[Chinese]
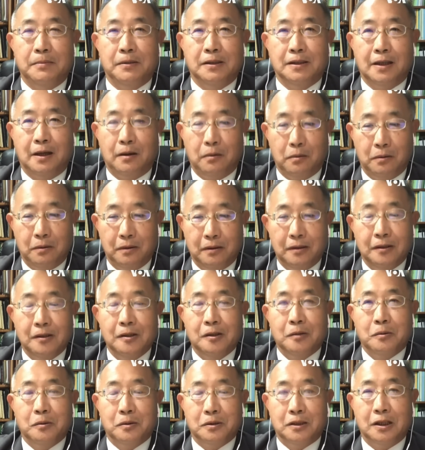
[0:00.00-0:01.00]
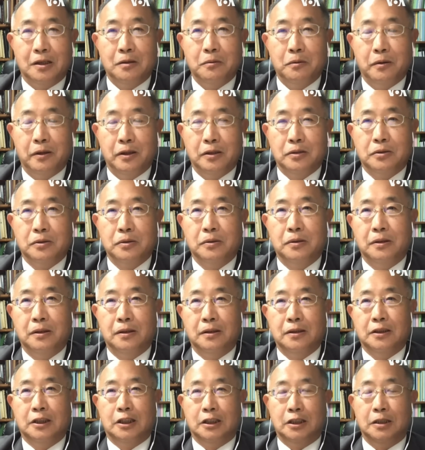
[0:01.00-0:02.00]
本上，我我认为
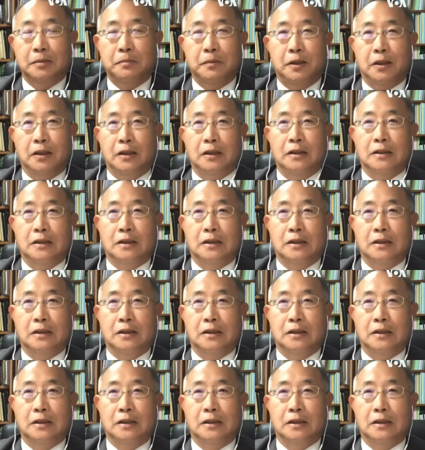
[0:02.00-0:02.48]
说，习近平已